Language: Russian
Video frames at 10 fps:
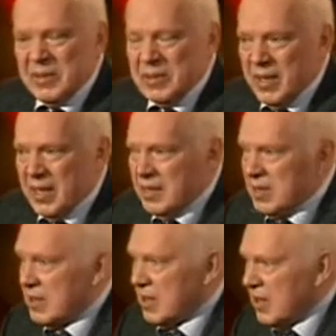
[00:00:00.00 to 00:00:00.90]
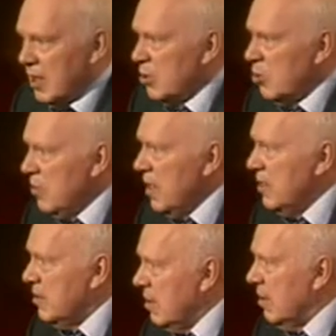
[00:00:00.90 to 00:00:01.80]
Понимаете, это надо
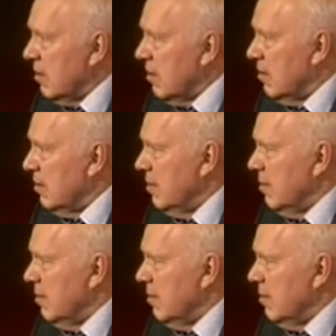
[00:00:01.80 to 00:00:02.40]
уметь делать.